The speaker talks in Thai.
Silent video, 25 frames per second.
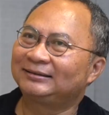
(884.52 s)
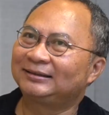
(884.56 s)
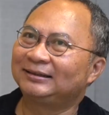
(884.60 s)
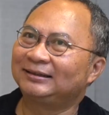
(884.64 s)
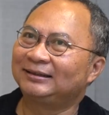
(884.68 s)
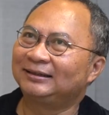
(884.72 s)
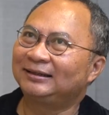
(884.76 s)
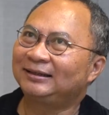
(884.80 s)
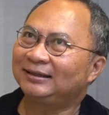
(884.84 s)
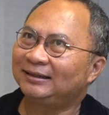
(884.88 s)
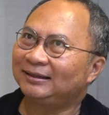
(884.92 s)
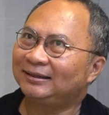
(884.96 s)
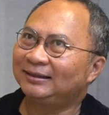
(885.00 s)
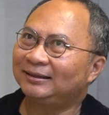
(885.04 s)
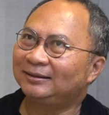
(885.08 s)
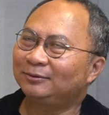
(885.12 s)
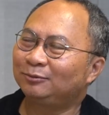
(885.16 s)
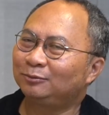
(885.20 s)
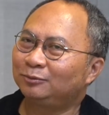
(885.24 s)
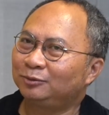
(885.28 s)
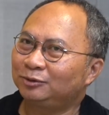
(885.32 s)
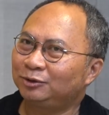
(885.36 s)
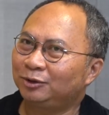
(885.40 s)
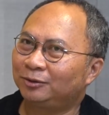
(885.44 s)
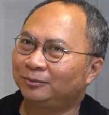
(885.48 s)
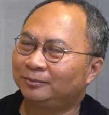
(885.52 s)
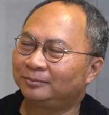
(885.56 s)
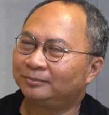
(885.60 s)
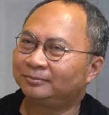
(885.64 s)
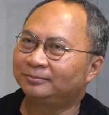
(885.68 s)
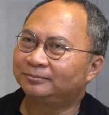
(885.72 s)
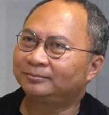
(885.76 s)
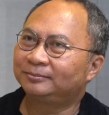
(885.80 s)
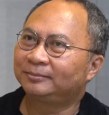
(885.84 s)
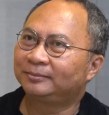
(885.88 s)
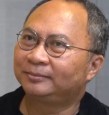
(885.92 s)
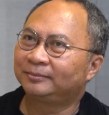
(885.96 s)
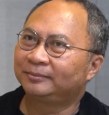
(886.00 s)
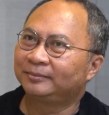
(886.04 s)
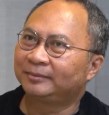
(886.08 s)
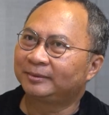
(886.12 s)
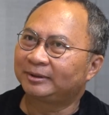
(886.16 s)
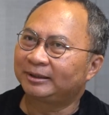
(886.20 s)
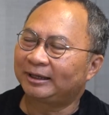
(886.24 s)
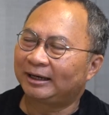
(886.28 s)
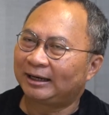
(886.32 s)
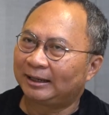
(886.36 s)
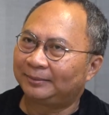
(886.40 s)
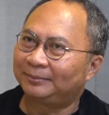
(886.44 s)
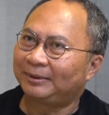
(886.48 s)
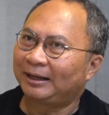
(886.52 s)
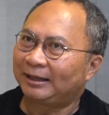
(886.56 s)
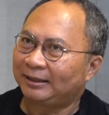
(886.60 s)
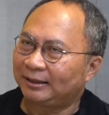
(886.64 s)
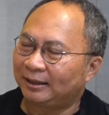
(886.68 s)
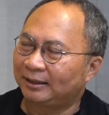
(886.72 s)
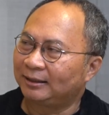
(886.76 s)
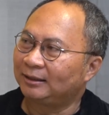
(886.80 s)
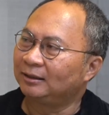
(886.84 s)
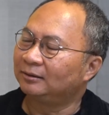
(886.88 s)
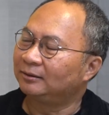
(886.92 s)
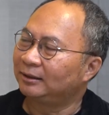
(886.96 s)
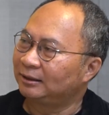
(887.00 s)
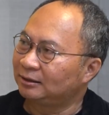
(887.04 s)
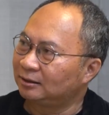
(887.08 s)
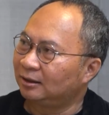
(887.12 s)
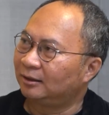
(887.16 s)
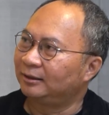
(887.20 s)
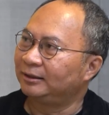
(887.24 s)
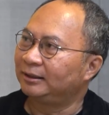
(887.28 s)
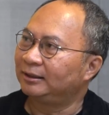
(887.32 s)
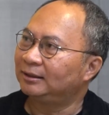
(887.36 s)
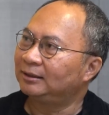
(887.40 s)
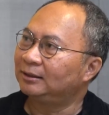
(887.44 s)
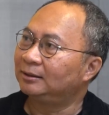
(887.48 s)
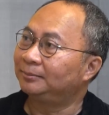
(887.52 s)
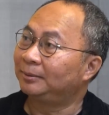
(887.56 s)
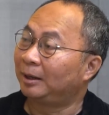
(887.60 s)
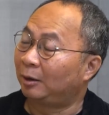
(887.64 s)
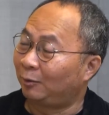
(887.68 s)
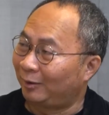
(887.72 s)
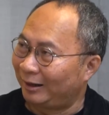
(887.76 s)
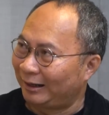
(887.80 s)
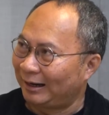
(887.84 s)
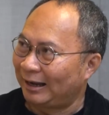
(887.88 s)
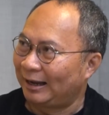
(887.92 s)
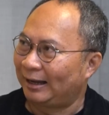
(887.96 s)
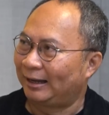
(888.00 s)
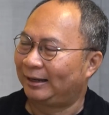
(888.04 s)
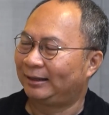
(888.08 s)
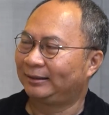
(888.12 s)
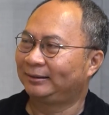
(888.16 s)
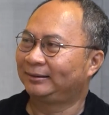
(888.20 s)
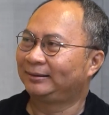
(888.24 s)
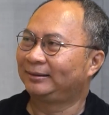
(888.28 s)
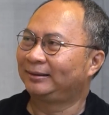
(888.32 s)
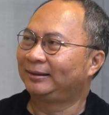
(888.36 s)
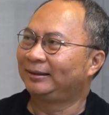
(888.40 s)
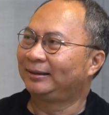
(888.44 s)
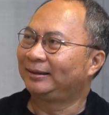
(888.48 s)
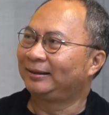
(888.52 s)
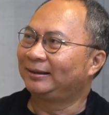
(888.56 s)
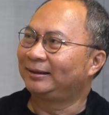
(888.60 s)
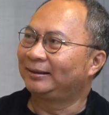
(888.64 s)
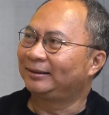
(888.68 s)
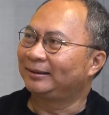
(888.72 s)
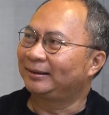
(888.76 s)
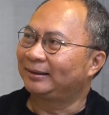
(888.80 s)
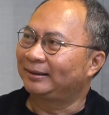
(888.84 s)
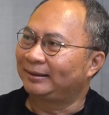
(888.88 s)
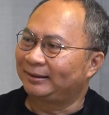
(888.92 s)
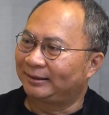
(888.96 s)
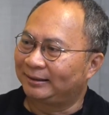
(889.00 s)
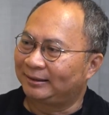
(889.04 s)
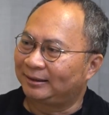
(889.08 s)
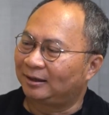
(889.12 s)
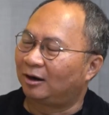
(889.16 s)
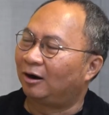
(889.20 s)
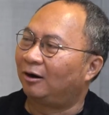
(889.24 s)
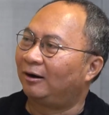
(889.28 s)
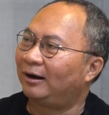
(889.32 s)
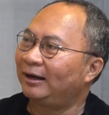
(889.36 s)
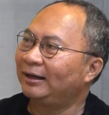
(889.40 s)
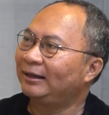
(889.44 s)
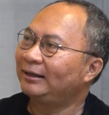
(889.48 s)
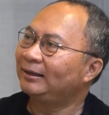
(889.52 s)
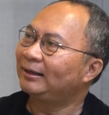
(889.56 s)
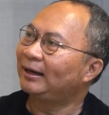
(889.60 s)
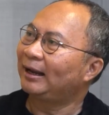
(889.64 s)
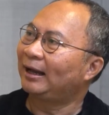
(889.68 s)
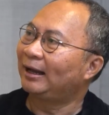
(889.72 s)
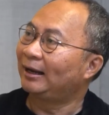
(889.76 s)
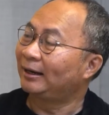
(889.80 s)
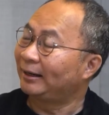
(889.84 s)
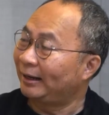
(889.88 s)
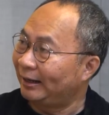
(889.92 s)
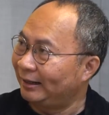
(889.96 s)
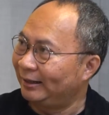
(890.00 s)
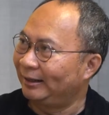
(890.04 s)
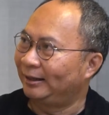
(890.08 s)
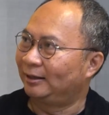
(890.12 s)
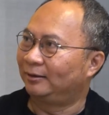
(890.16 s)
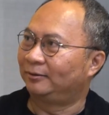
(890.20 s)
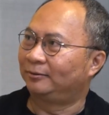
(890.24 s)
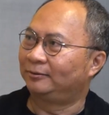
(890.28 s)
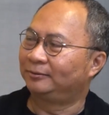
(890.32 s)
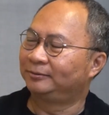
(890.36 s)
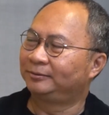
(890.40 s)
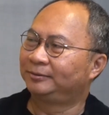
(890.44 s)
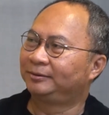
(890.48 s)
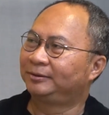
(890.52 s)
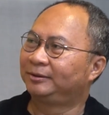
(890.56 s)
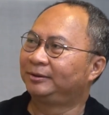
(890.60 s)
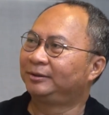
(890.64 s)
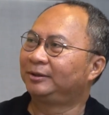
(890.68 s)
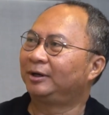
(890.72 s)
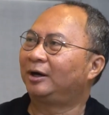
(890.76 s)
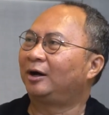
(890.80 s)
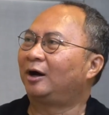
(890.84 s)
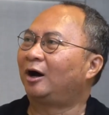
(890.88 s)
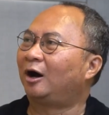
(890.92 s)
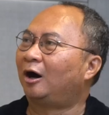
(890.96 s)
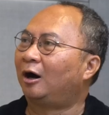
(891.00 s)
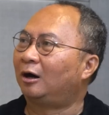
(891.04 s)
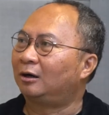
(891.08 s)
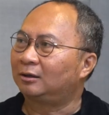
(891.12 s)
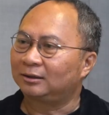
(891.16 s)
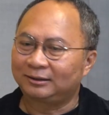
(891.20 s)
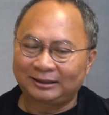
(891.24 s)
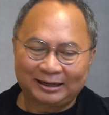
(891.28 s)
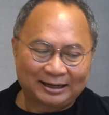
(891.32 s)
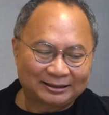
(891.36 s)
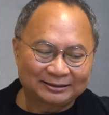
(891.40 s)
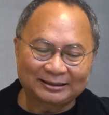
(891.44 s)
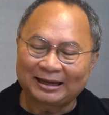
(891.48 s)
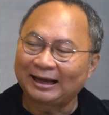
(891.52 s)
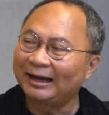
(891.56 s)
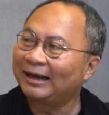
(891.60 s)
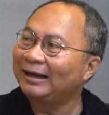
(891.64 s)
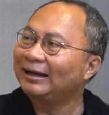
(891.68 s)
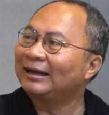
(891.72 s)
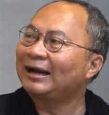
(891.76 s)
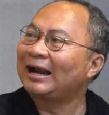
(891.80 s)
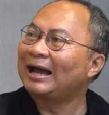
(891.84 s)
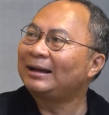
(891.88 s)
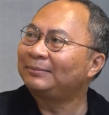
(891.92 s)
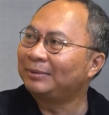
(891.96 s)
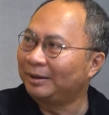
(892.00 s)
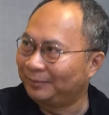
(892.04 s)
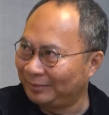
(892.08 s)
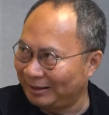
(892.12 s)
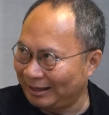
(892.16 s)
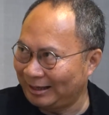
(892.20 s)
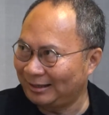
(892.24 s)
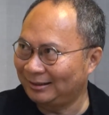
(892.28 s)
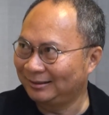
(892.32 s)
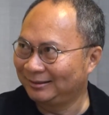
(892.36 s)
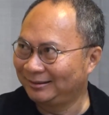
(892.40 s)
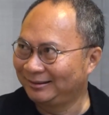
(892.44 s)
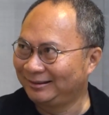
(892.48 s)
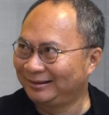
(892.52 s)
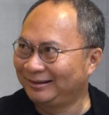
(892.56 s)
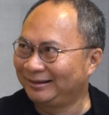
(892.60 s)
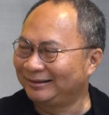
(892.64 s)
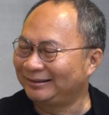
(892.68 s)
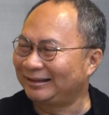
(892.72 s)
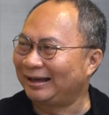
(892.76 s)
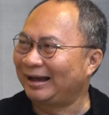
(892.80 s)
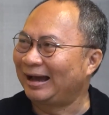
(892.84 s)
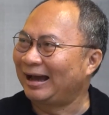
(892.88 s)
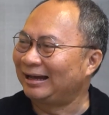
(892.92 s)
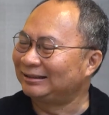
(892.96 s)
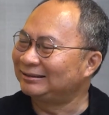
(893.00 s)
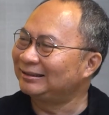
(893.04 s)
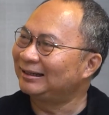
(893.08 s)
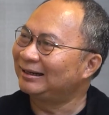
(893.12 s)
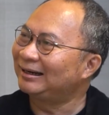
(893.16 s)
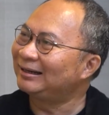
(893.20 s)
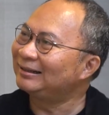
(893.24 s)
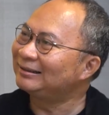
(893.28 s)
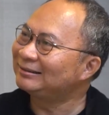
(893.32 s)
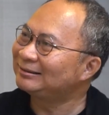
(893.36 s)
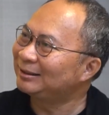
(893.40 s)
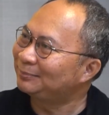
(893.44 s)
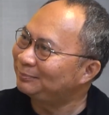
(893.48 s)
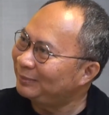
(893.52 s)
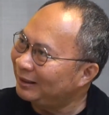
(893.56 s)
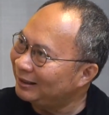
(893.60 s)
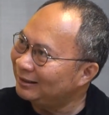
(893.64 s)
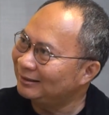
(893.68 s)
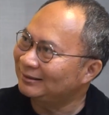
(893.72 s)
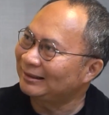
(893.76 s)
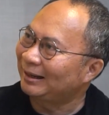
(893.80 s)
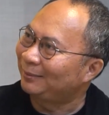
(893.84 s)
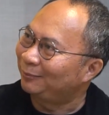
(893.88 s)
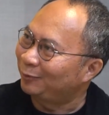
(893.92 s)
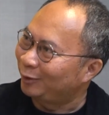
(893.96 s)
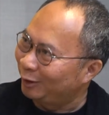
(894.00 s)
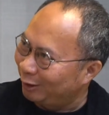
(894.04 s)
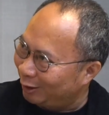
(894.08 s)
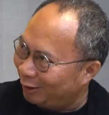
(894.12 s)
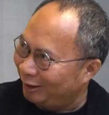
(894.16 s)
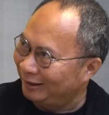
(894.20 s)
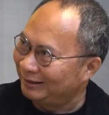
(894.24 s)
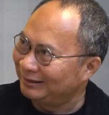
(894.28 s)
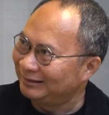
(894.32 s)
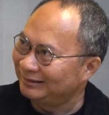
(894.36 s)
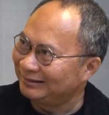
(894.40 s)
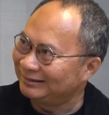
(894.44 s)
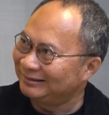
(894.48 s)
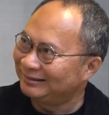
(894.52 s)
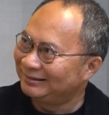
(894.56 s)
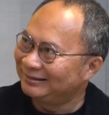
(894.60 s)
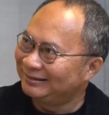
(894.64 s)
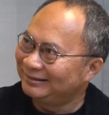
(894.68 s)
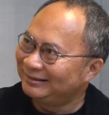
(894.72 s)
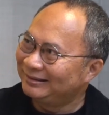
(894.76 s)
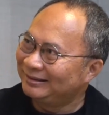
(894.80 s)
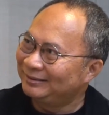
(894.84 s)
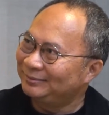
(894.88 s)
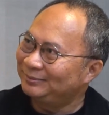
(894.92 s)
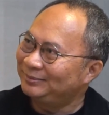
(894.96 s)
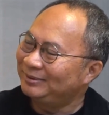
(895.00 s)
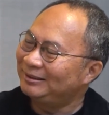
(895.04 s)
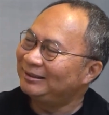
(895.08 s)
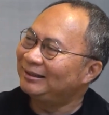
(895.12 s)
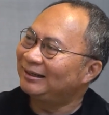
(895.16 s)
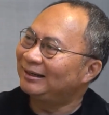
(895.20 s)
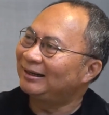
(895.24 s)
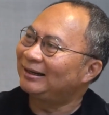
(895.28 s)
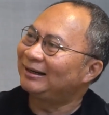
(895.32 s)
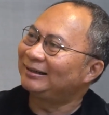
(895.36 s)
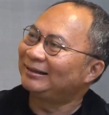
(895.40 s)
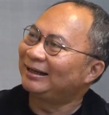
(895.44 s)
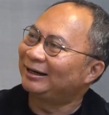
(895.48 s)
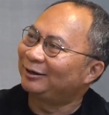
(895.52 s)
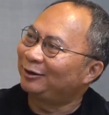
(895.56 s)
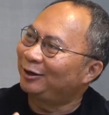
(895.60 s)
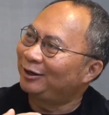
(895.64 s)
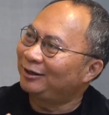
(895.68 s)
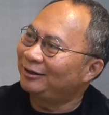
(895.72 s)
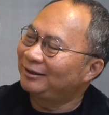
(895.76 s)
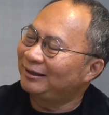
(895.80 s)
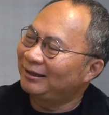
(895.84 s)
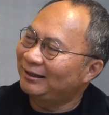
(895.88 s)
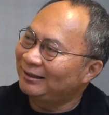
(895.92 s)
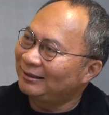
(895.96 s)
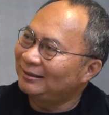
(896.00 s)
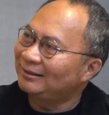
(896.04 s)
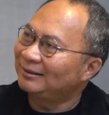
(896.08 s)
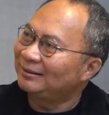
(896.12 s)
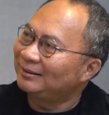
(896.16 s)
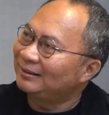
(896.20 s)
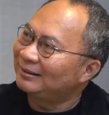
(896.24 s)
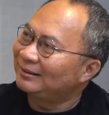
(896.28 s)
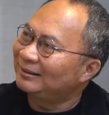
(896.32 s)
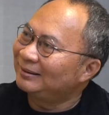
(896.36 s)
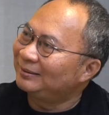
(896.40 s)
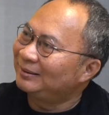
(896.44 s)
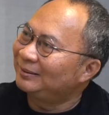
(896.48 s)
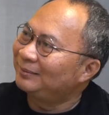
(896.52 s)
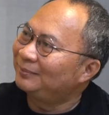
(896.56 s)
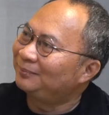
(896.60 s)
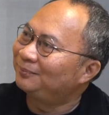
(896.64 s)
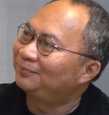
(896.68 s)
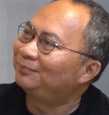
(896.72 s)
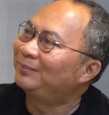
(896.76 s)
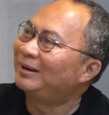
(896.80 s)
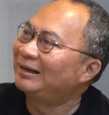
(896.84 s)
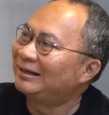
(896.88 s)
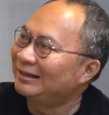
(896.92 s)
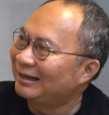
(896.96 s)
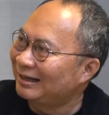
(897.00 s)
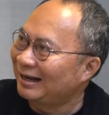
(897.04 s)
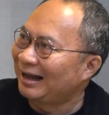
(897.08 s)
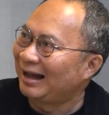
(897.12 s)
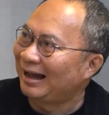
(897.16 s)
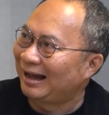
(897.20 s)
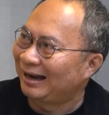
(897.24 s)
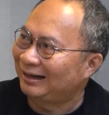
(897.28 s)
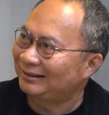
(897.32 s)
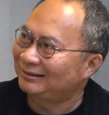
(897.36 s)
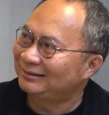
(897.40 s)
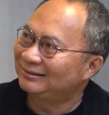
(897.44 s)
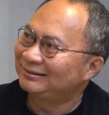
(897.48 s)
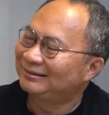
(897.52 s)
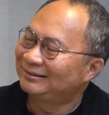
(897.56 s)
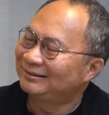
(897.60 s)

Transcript: สิ่งที่คุณผู้ชมจะทำได้อย่างเดียวในตอนนี้คือภาวนาขอให้ทางไดนาวออกหน้าตาคล้าย ๆ แบบเนี้ย แต่อาจจะสเปคต่ำกว่าหน่อยนึง เพื่ออย่างน้อยก็ได้บรรยากาศ